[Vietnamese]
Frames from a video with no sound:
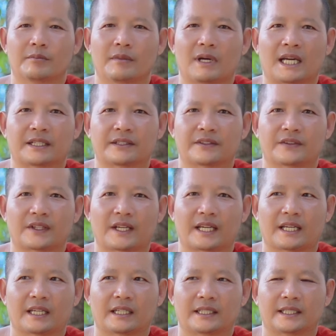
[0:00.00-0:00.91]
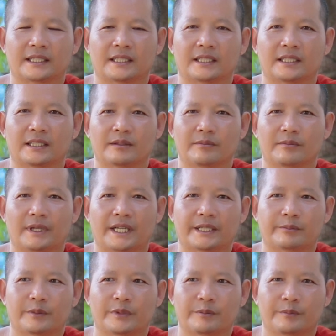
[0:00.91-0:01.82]
bàn sàng
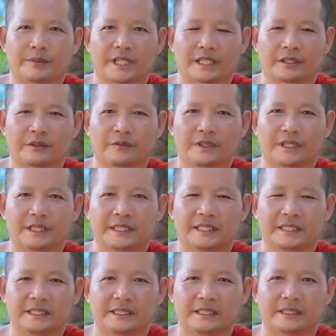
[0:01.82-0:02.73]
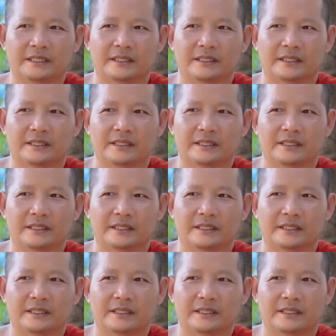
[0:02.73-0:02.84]
bàn bột bật phở